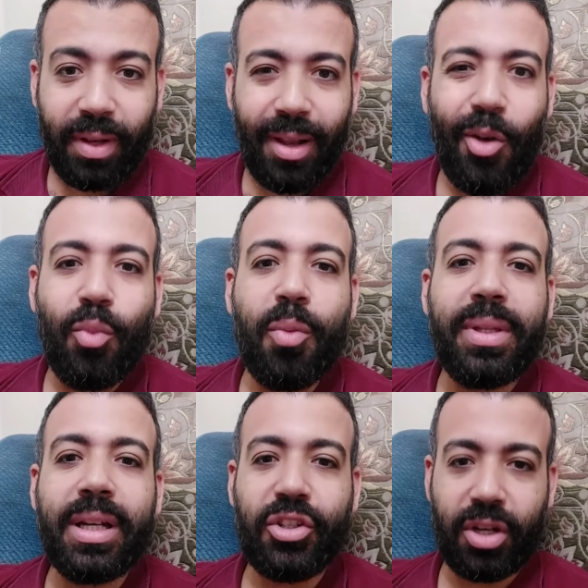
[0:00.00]
الله
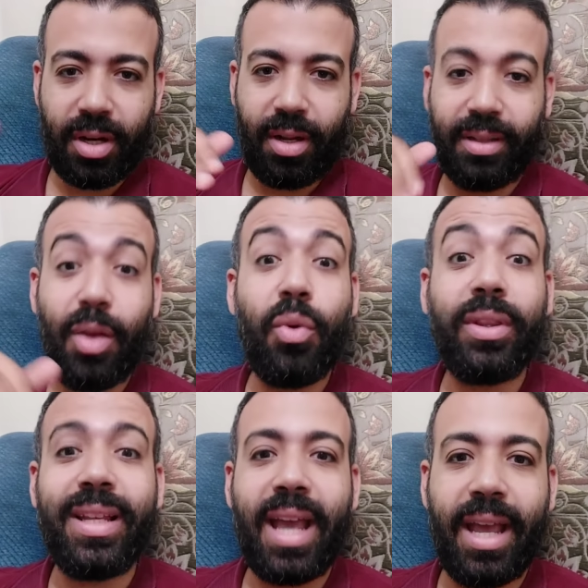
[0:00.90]
المؤمنين شر القتال
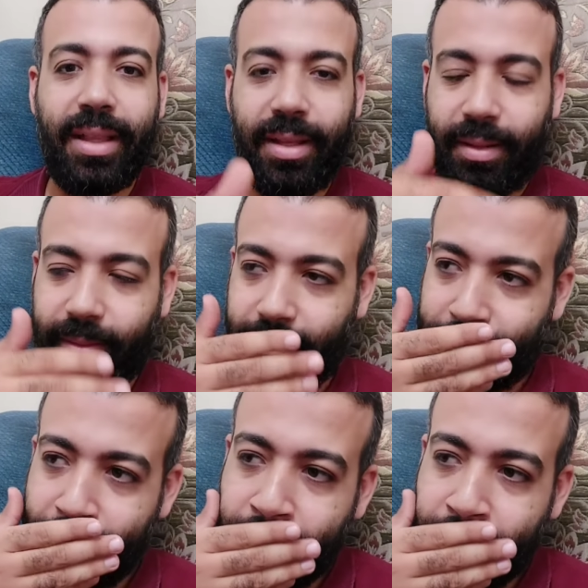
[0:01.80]
والدنيا هديت